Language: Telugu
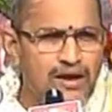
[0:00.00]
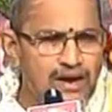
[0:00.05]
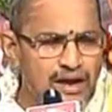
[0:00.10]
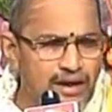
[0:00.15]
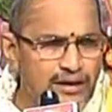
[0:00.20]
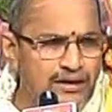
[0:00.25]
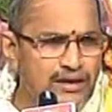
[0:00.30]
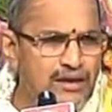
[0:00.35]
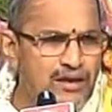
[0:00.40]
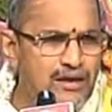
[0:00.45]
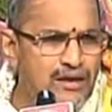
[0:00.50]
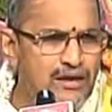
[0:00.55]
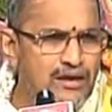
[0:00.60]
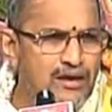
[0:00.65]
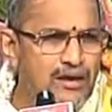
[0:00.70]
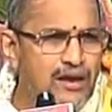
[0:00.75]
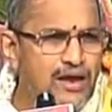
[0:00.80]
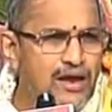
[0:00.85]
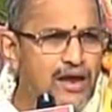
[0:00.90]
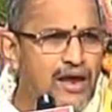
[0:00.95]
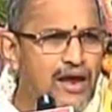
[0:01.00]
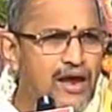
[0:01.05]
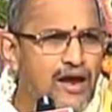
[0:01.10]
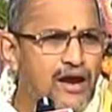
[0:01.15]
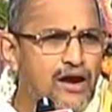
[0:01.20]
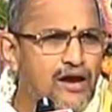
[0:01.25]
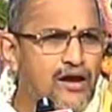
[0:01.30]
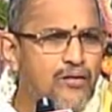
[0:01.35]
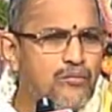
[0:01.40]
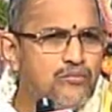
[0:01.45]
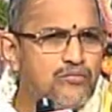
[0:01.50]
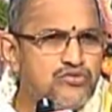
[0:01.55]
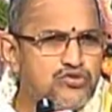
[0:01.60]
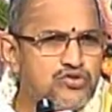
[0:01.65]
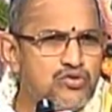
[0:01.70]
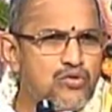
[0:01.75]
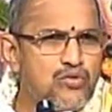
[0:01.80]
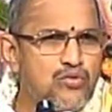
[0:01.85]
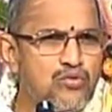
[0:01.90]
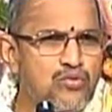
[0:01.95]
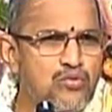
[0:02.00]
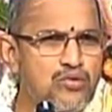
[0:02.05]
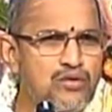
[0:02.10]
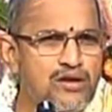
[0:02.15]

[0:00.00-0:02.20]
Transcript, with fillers: కానీ కంసుడు